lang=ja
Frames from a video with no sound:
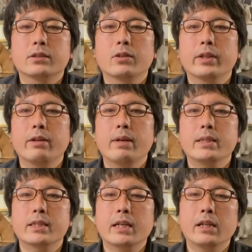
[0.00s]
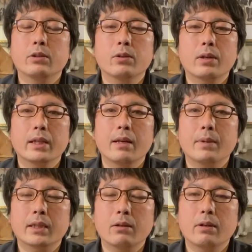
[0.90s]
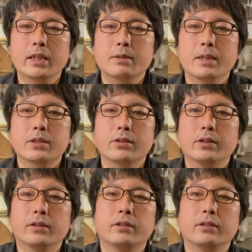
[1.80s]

それでは次回の動画でまたお会いしましょ